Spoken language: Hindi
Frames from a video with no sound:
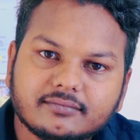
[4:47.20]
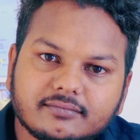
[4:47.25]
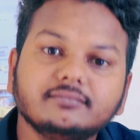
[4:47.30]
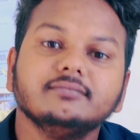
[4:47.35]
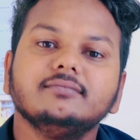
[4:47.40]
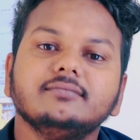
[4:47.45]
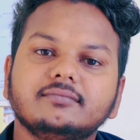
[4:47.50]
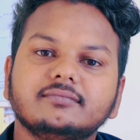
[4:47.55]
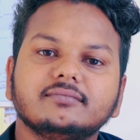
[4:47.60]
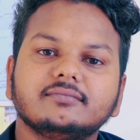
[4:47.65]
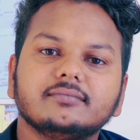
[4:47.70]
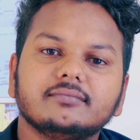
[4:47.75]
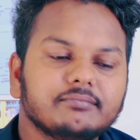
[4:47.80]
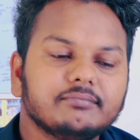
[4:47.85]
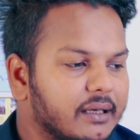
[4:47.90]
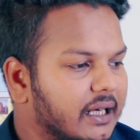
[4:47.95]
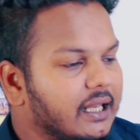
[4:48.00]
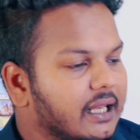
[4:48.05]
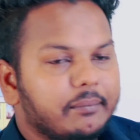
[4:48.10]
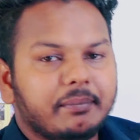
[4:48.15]
हुँ? हम्म?
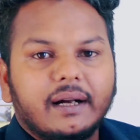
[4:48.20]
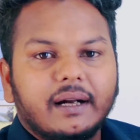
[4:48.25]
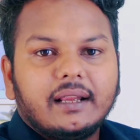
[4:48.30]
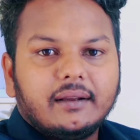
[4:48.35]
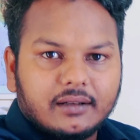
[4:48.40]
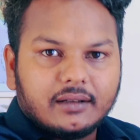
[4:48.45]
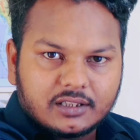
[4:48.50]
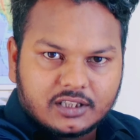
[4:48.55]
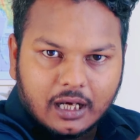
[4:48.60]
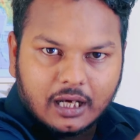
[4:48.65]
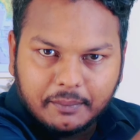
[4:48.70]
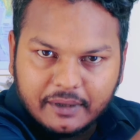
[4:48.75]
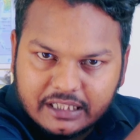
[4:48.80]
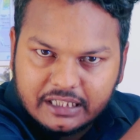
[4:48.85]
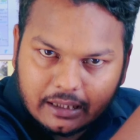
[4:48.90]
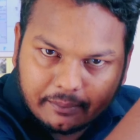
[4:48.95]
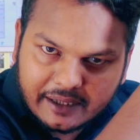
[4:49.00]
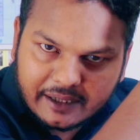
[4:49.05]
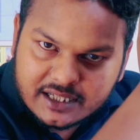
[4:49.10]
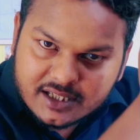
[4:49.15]
पढ़ी पढ़ी छपी
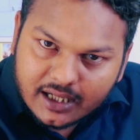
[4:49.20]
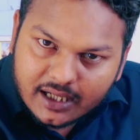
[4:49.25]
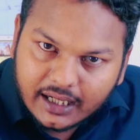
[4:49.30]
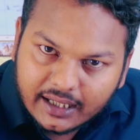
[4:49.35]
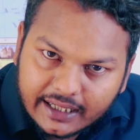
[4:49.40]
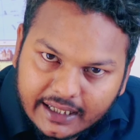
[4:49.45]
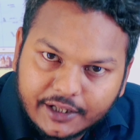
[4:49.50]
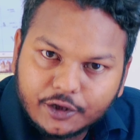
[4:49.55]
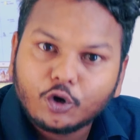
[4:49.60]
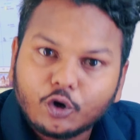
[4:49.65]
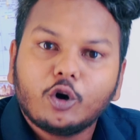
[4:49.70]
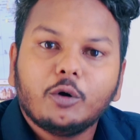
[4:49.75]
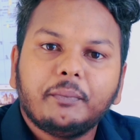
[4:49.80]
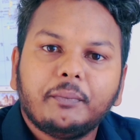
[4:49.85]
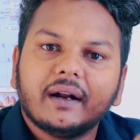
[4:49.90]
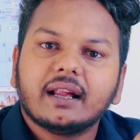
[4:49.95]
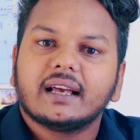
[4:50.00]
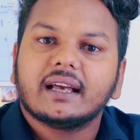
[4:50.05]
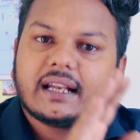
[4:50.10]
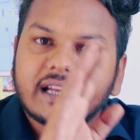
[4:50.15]
छपाई चार लाइनों को
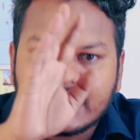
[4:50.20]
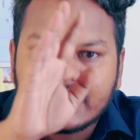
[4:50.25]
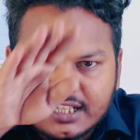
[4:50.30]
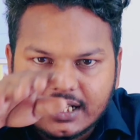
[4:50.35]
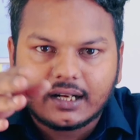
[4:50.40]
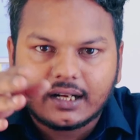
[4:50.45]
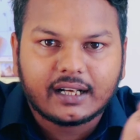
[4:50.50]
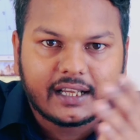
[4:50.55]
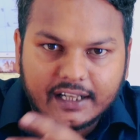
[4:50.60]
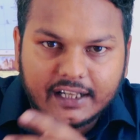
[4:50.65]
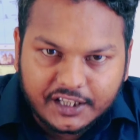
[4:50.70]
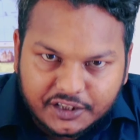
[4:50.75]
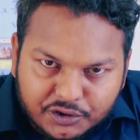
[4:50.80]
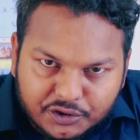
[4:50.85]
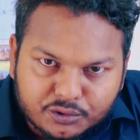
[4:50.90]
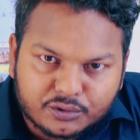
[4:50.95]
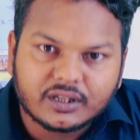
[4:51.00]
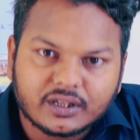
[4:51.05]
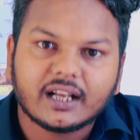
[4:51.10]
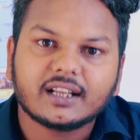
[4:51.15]
पढ़ करके चार लाइन ही
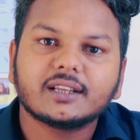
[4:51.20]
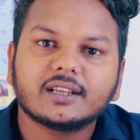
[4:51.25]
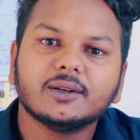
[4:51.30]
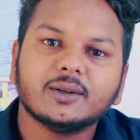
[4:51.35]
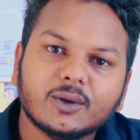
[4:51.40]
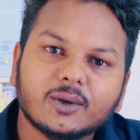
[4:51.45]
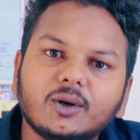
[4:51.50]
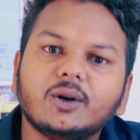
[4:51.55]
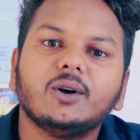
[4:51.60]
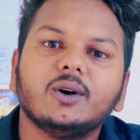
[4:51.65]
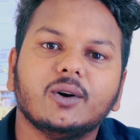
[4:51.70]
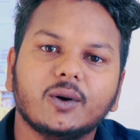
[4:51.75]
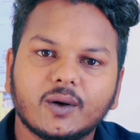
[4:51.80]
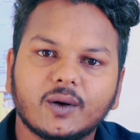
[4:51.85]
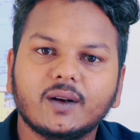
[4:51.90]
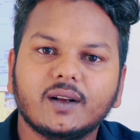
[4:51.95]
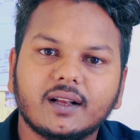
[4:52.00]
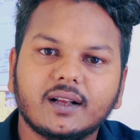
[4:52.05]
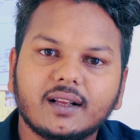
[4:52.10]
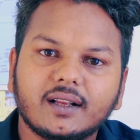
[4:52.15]
तो सुनाते हो
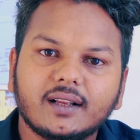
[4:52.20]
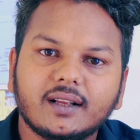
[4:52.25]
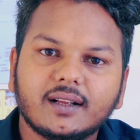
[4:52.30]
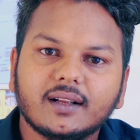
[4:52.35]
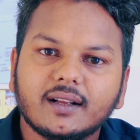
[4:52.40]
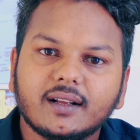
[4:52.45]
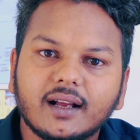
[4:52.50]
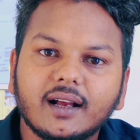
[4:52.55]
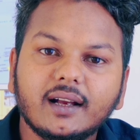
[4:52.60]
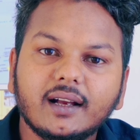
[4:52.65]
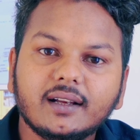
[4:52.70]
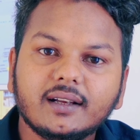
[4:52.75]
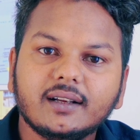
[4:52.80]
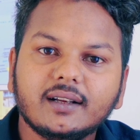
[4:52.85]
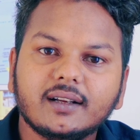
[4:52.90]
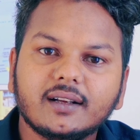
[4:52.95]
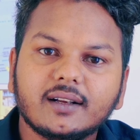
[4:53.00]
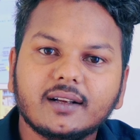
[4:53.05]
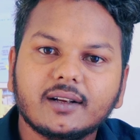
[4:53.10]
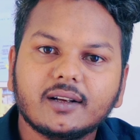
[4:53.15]
हैं
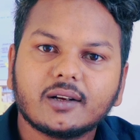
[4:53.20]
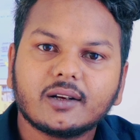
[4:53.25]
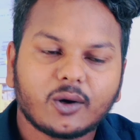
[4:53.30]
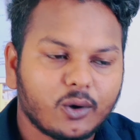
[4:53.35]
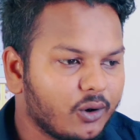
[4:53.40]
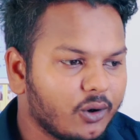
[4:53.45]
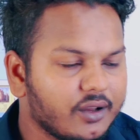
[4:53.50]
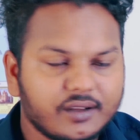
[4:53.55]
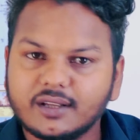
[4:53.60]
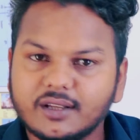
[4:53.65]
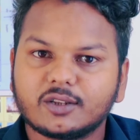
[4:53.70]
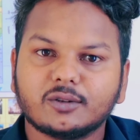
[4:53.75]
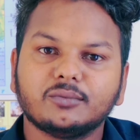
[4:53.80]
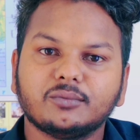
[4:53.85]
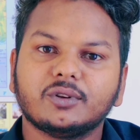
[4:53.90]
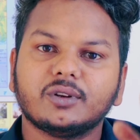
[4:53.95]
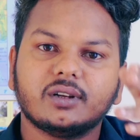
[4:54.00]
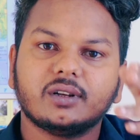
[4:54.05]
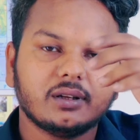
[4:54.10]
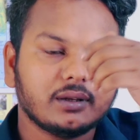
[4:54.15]
कौन सा
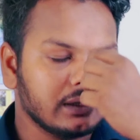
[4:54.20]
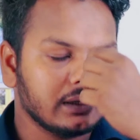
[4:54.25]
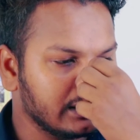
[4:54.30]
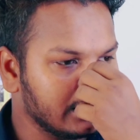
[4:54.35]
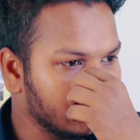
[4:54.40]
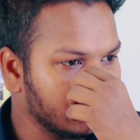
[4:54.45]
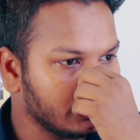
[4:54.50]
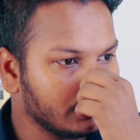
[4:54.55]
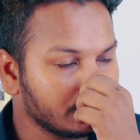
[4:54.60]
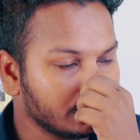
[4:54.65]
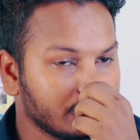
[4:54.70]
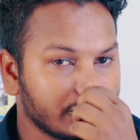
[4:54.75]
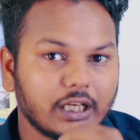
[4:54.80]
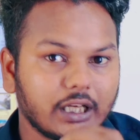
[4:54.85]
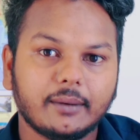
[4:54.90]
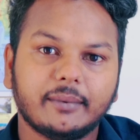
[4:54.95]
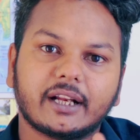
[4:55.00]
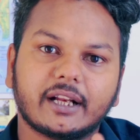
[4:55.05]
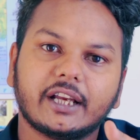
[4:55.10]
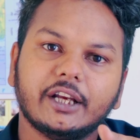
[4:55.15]
तुम दुन,
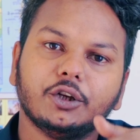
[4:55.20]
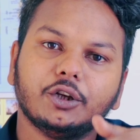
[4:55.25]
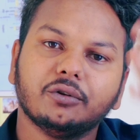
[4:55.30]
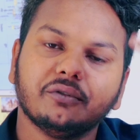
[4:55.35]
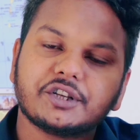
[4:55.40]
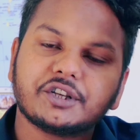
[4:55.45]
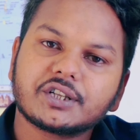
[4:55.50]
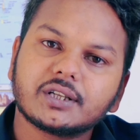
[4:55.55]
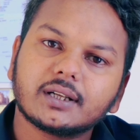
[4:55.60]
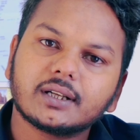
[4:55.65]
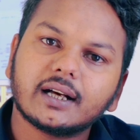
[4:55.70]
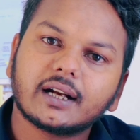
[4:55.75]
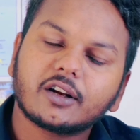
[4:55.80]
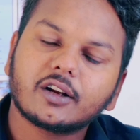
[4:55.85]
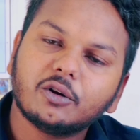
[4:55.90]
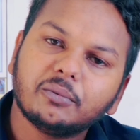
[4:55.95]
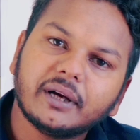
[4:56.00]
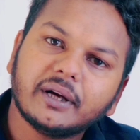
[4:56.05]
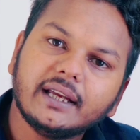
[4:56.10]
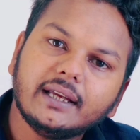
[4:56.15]
दुनिया भर के इनोवेशन कर
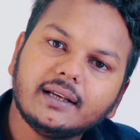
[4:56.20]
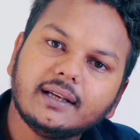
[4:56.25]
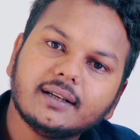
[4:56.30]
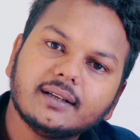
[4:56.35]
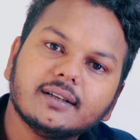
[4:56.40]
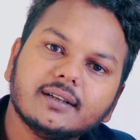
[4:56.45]
रहे हो भाई